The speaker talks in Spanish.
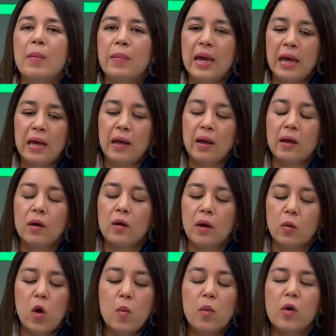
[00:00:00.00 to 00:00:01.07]
eh,
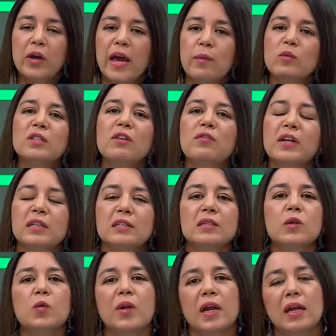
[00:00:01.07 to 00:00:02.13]
convoquemos a frentes de
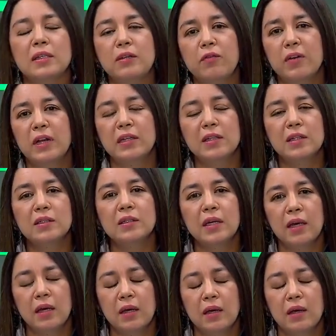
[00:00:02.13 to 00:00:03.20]
seguridad en las diferentes...
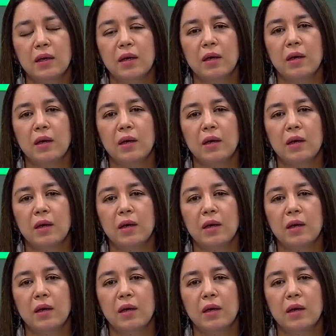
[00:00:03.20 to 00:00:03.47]
Eh,